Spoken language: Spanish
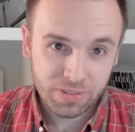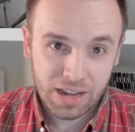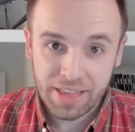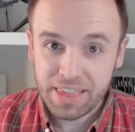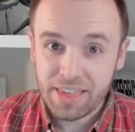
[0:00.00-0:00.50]

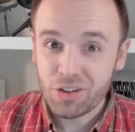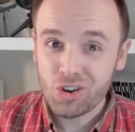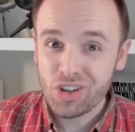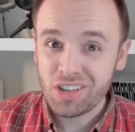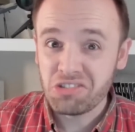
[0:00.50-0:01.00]
a día de
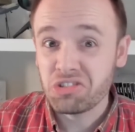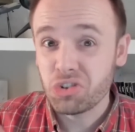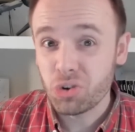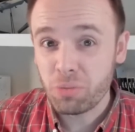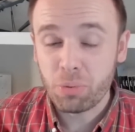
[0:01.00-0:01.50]
hoy
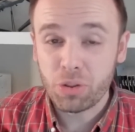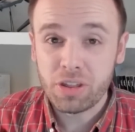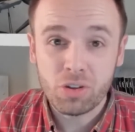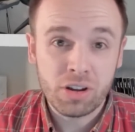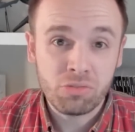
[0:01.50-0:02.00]
yo he
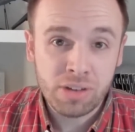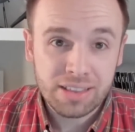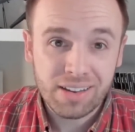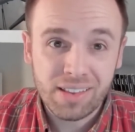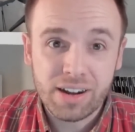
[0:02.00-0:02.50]
podido en una
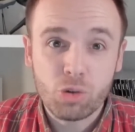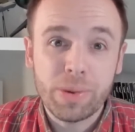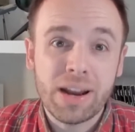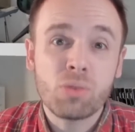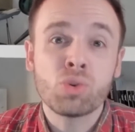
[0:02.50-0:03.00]
tarde
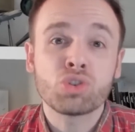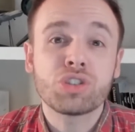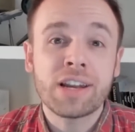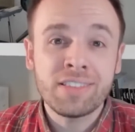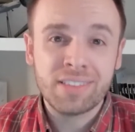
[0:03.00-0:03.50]
recuperar unos
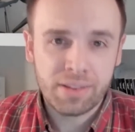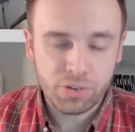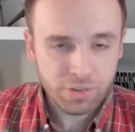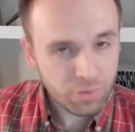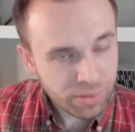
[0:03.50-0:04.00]
30 de
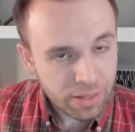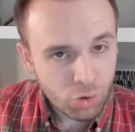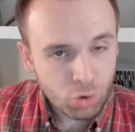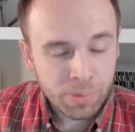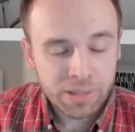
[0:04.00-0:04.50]
los 50
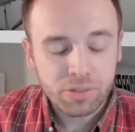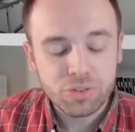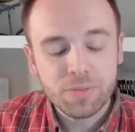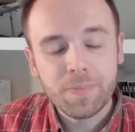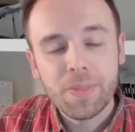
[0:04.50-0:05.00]

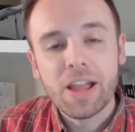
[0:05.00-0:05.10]
documentos.